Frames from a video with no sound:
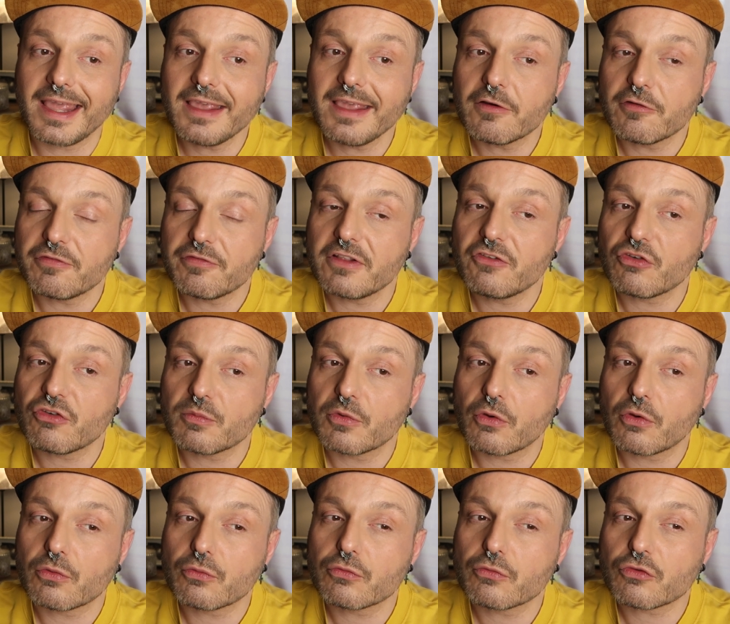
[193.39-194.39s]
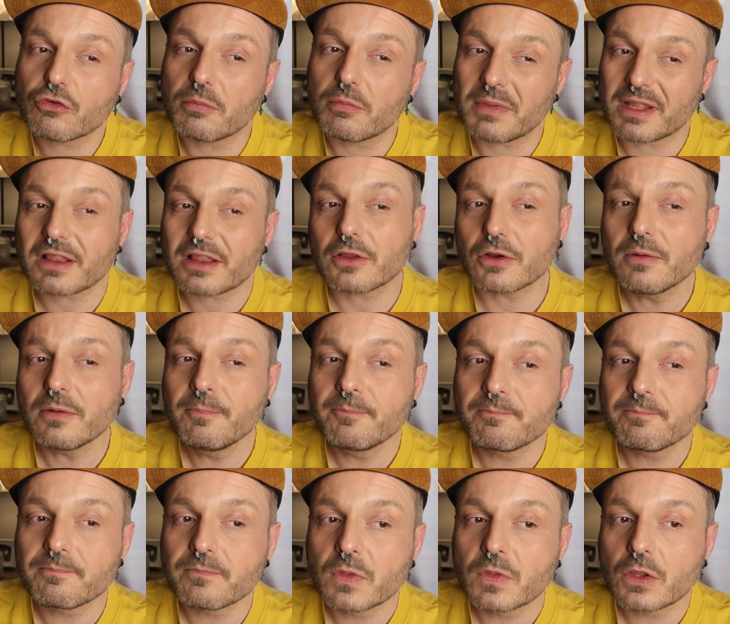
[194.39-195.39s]
Et en fait je me rends compte que maintenant,
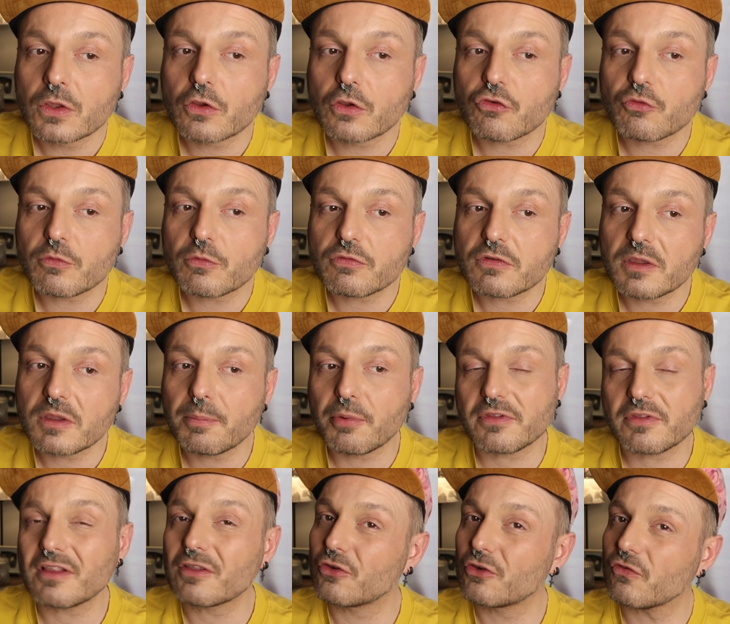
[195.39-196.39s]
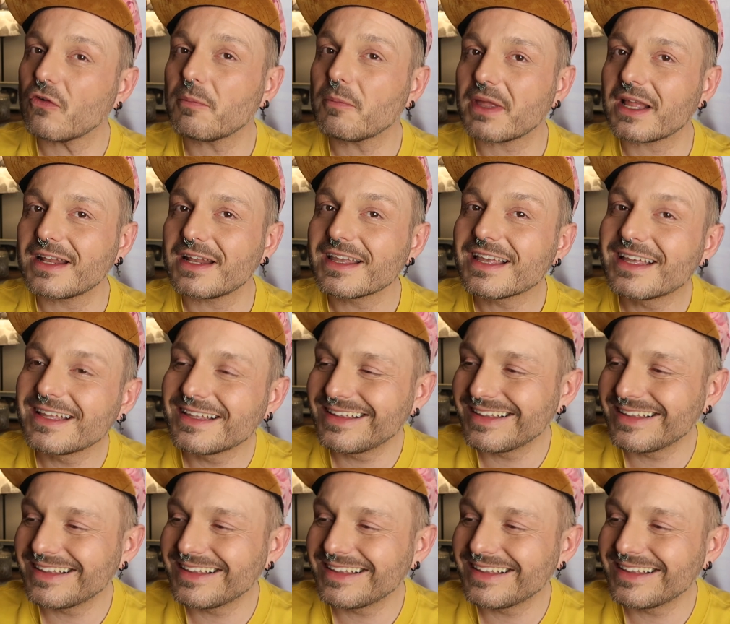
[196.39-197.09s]
que je me suis dit peut-être que je vais en parler.